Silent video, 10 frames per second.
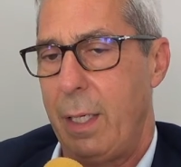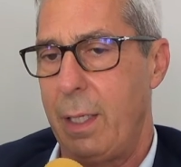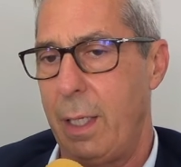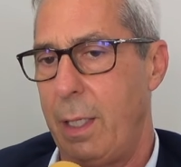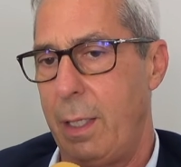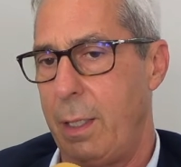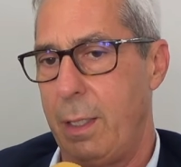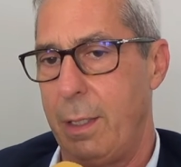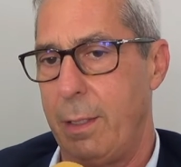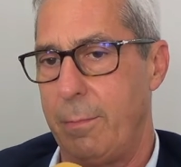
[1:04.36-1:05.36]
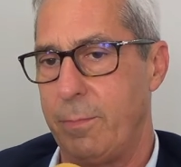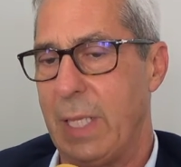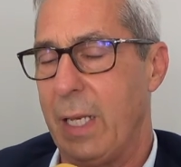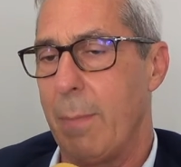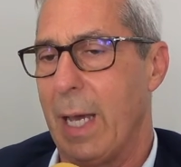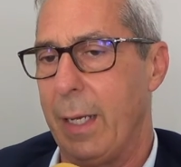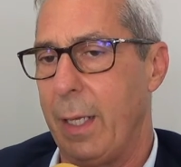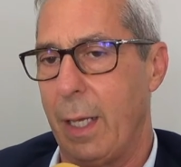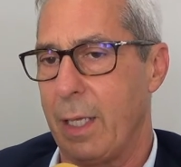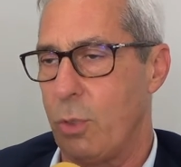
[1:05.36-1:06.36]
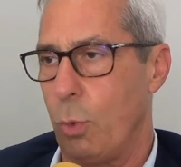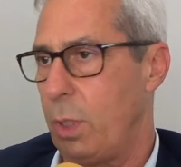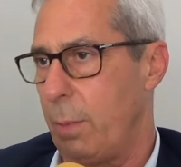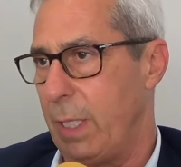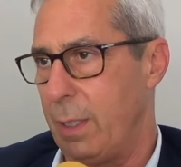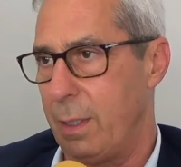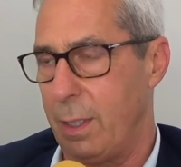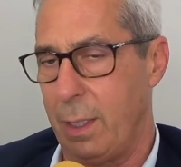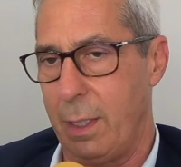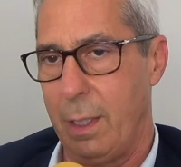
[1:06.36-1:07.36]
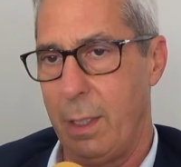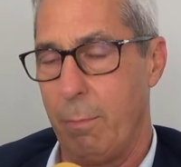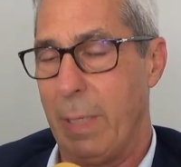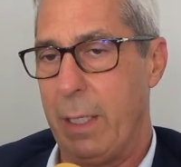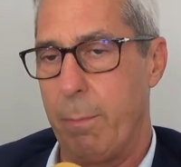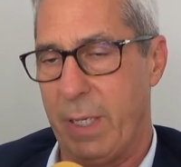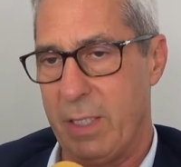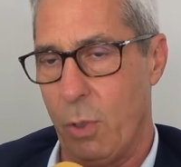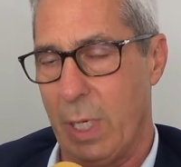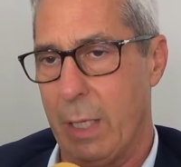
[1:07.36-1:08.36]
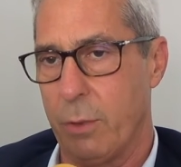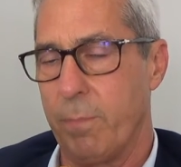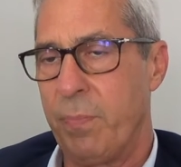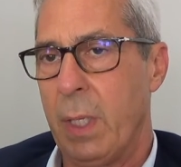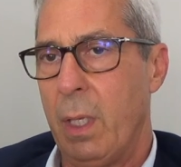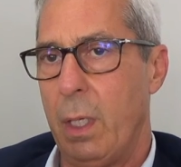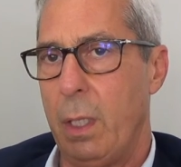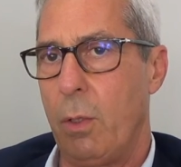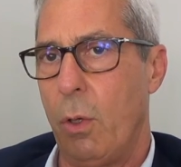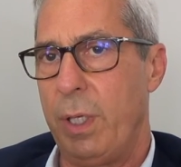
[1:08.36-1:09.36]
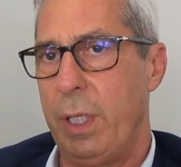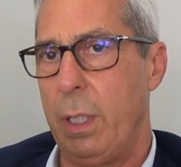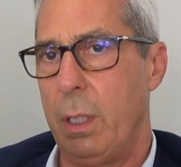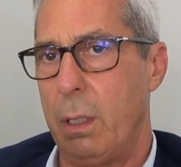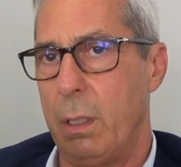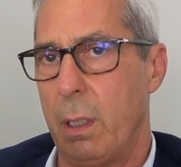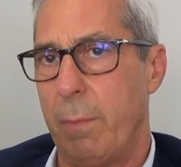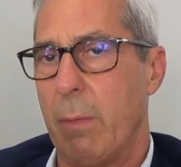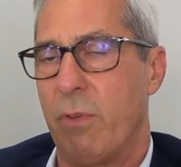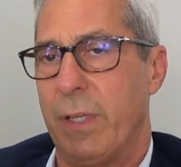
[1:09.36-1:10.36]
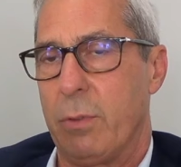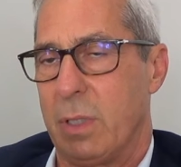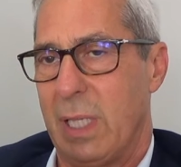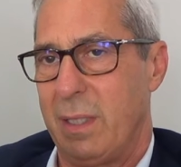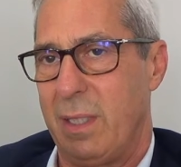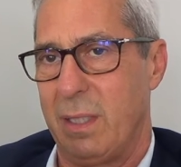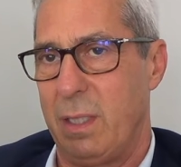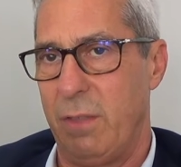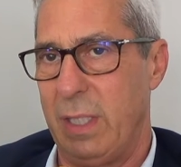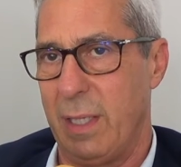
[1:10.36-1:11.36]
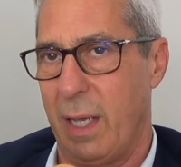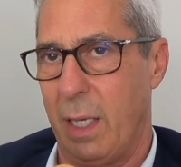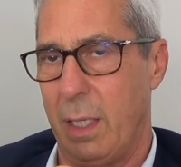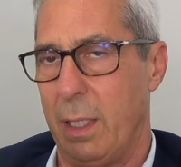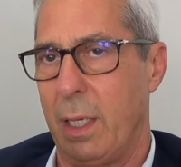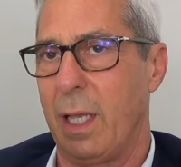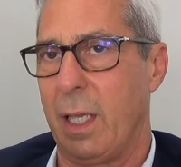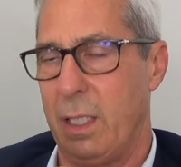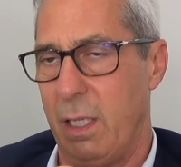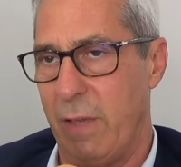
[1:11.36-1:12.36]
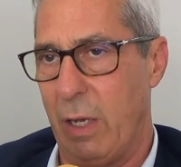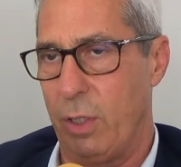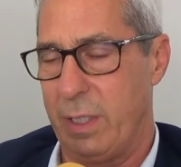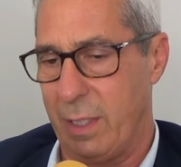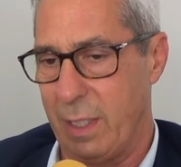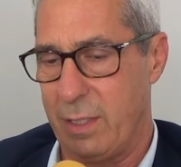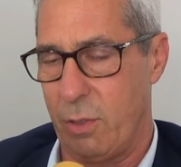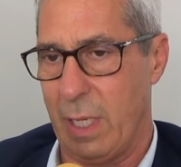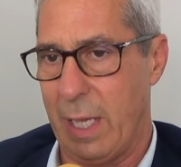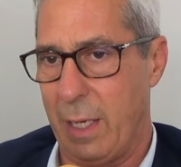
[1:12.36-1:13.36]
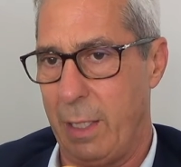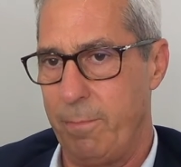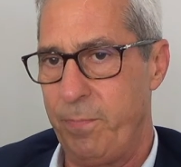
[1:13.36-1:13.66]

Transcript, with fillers: ne, ne, rimane assolutamente ben impressionato. E noi eh, abbiamo fatto tante attività anche di livello internazionale